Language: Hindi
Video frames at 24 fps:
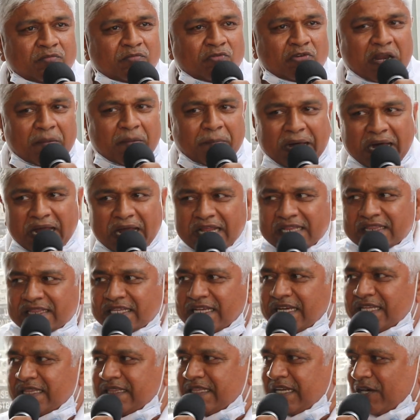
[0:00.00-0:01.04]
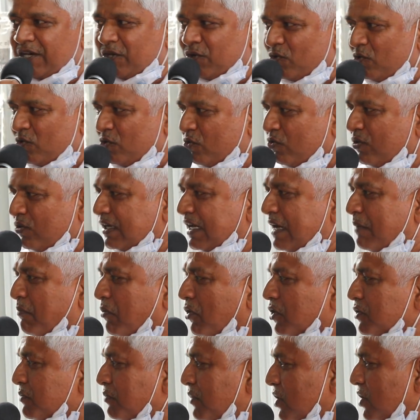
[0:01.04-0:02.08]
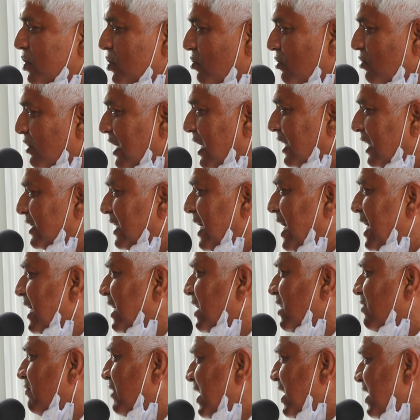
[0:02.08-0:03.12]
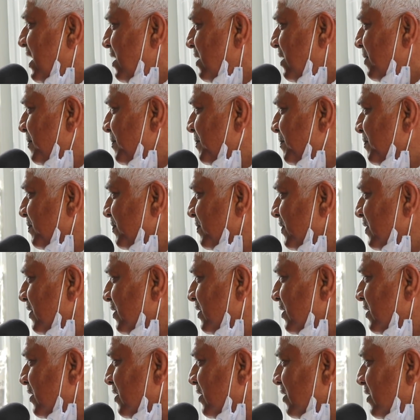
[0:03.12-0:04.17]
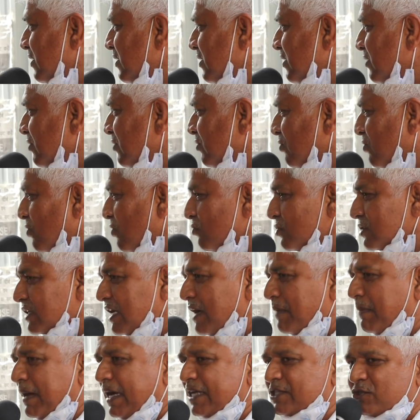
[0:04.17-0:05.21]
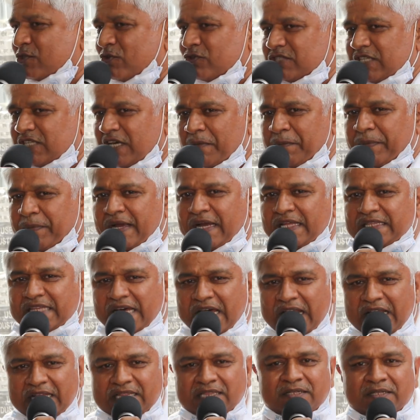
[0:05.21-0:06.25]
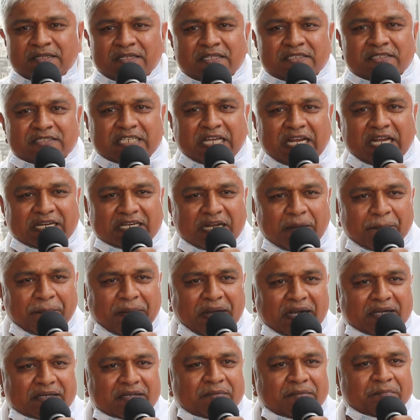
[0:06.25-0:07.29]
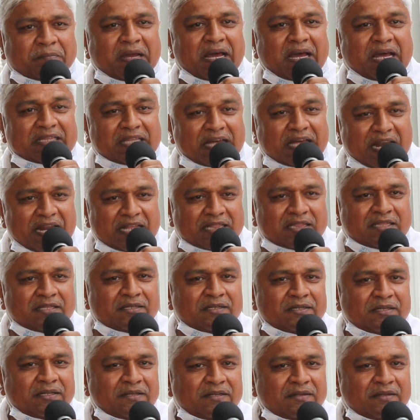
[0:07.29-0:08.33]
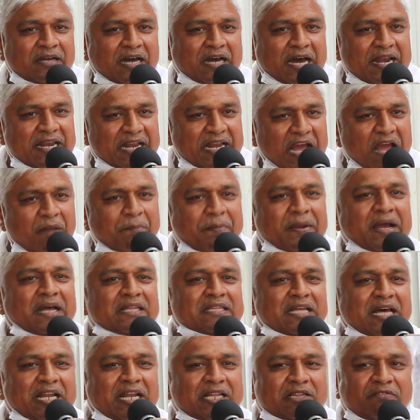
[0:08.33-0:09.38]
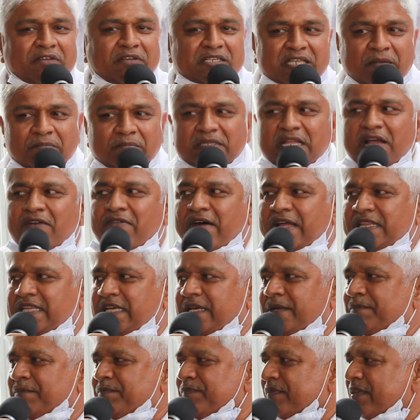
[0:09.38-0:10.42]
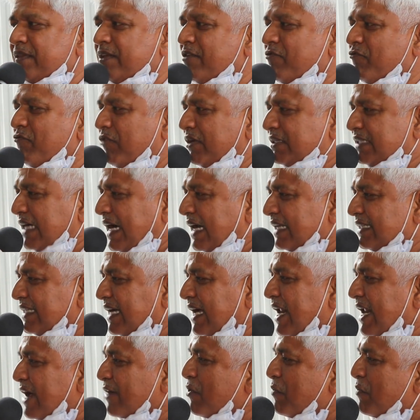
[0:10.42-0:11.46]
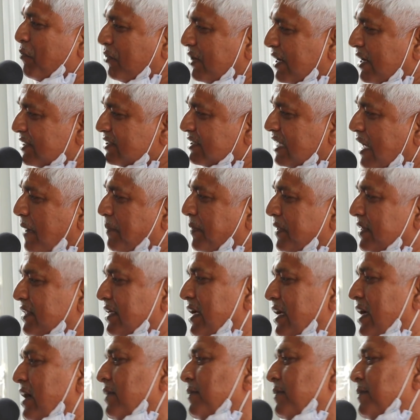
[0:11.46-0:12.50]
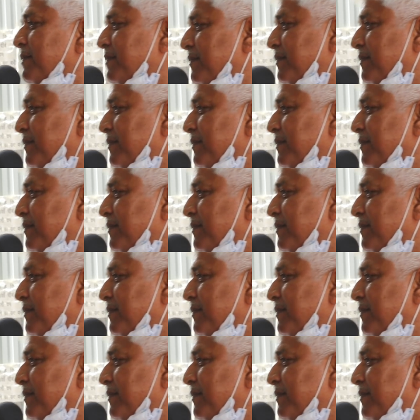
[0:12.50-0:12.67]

पूरे भारत के अंदर ढूंढ ढूंढ के बौद्ध भिक्षों की हत्याएं करवाई और उसके बाद शोषण पर आधारित छल कपट पर आधारित अन्याय पर आधारित विषमतावादी विचारधारा को पुनर्स्थापित किया